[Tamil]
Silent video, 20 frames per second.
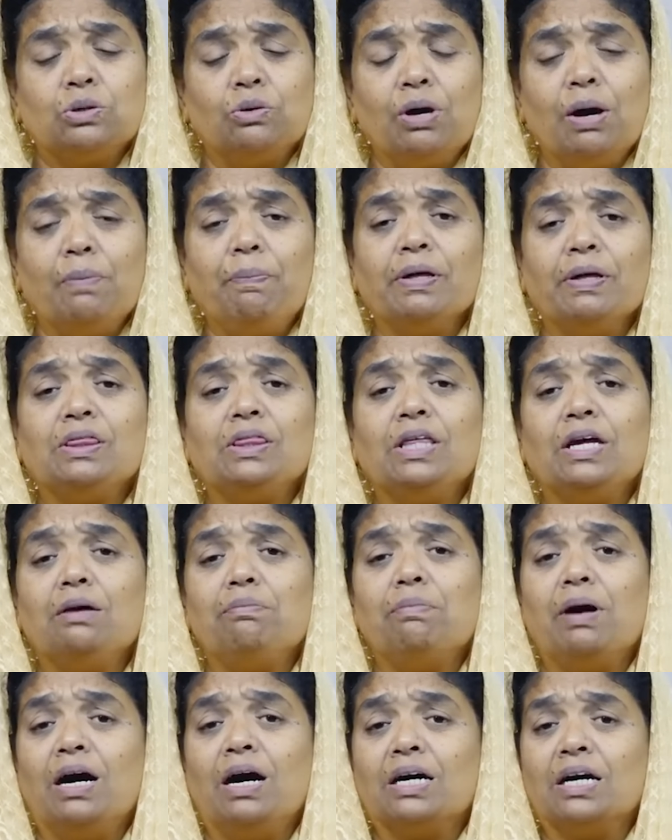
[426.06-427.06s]

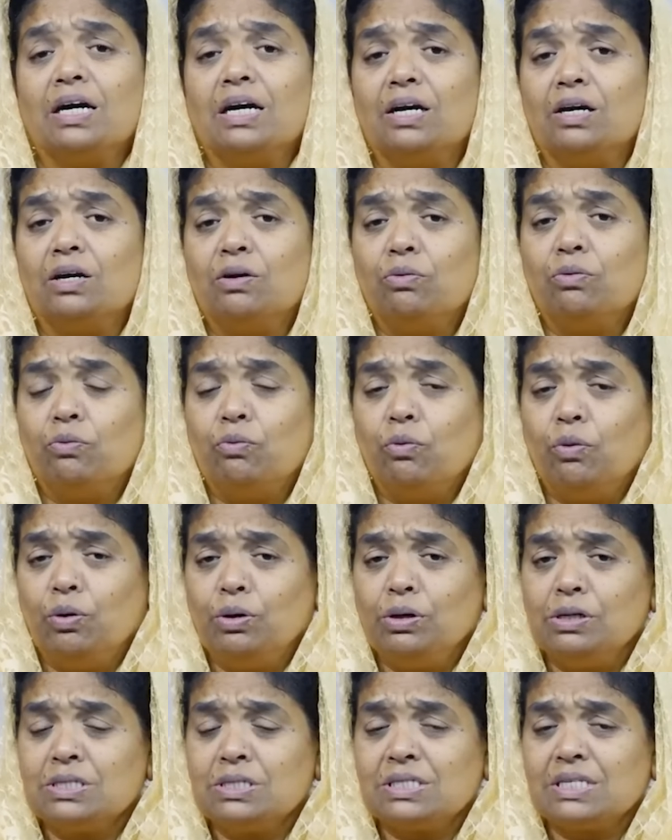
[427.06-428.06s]
சுகபத்திரமாக
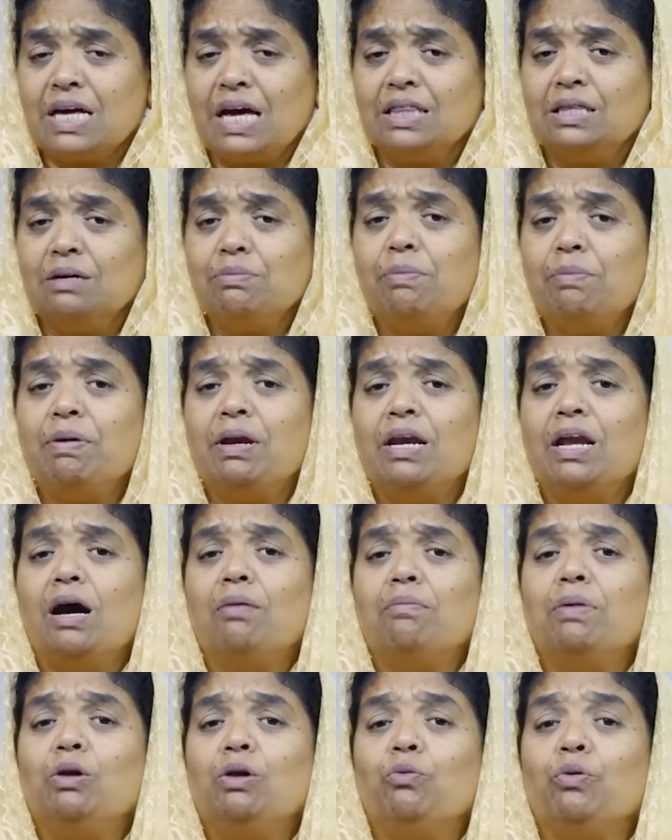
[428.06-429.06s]
ஒரு சேதமும்
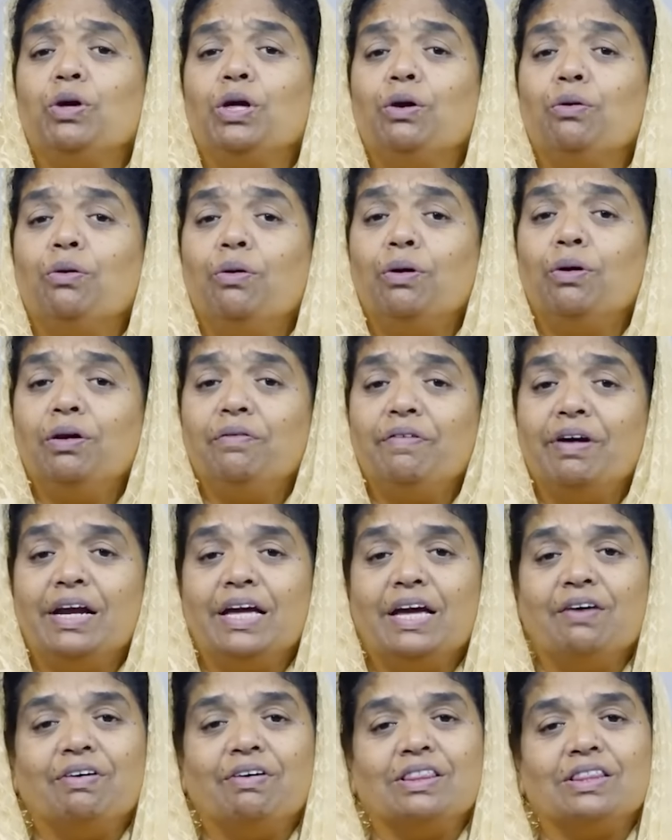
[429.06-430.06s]
இல்லாமல் உயிரோடு
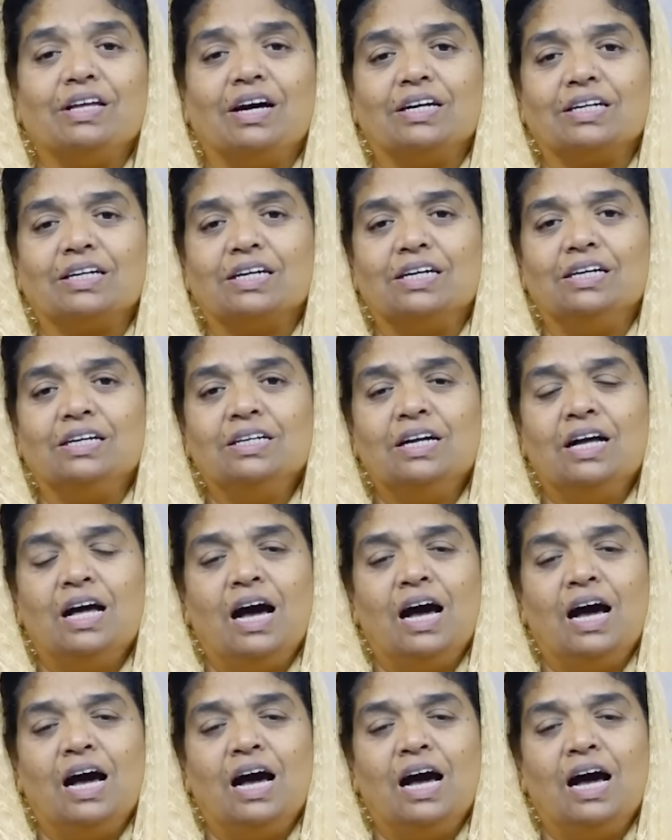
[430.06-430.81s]
வெளியே வந்தார்கள்